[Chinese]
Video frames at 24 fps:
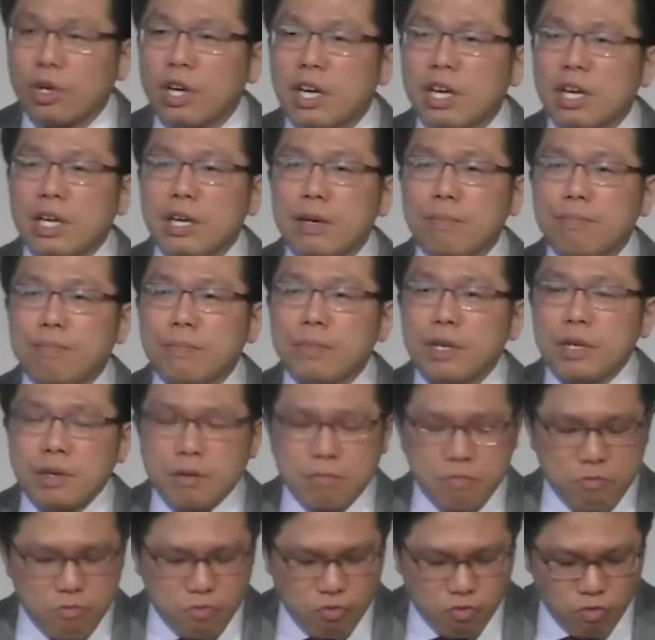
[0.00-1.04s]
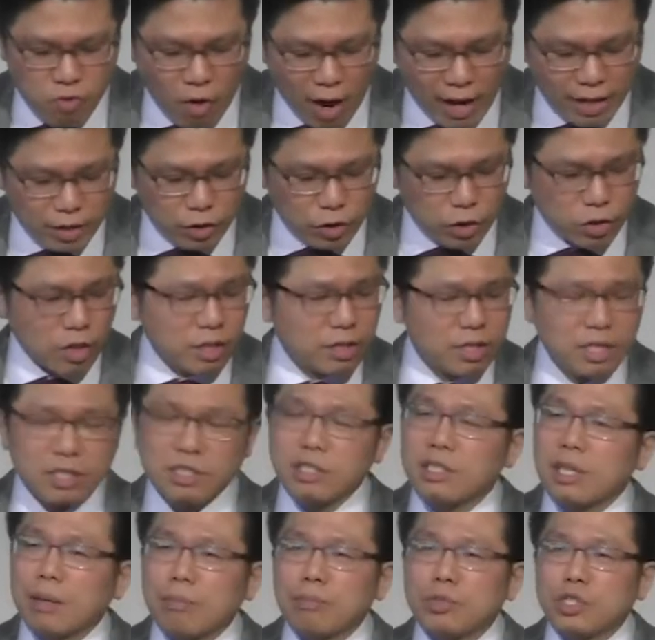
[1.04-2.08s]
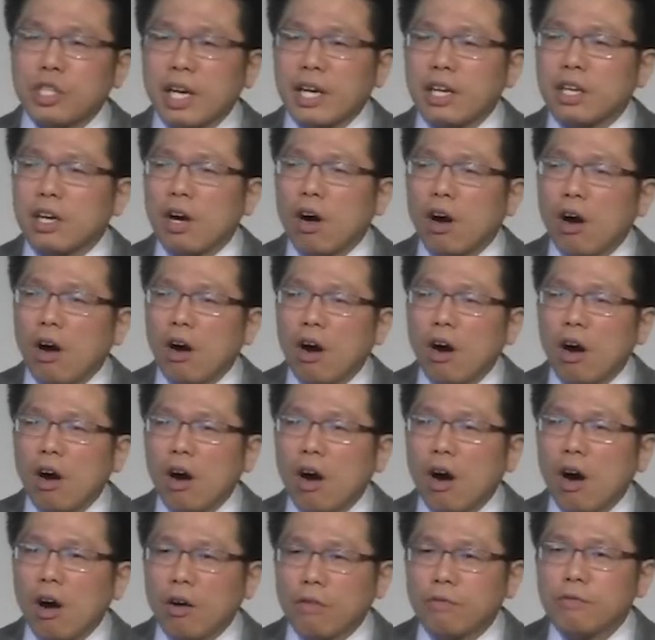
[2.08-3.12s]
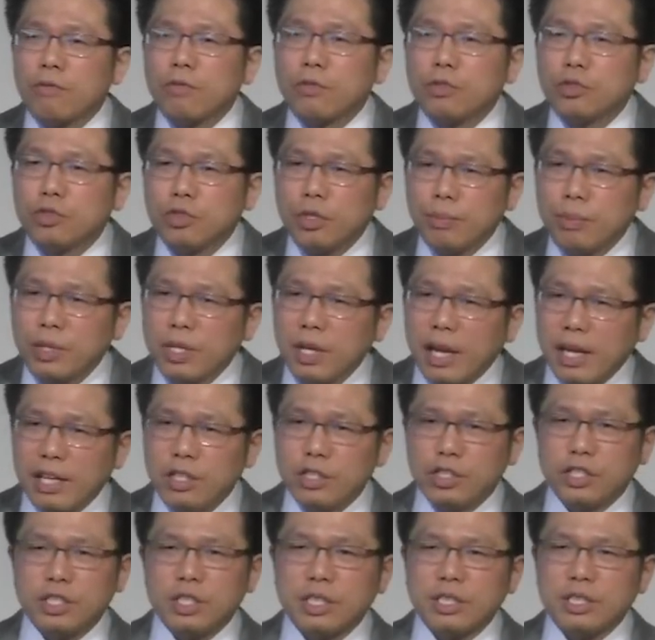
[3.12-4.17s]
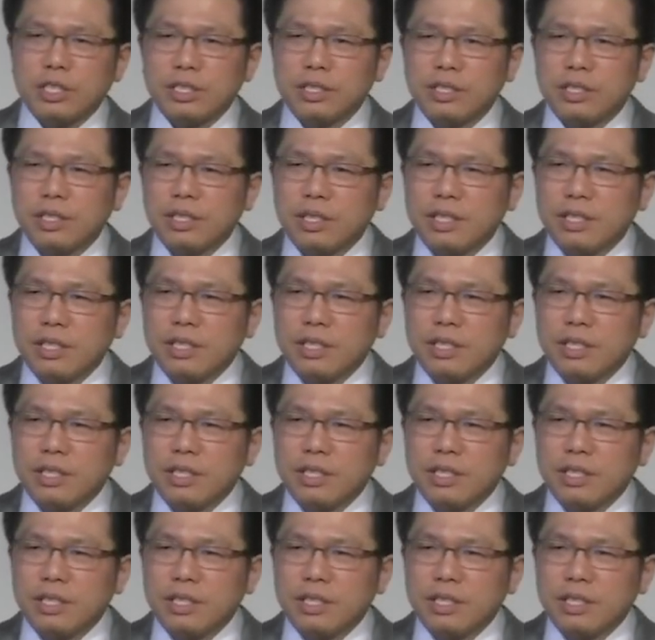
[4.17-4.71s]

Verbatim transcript: 而在这一个书信里面呢，他说到的是患难，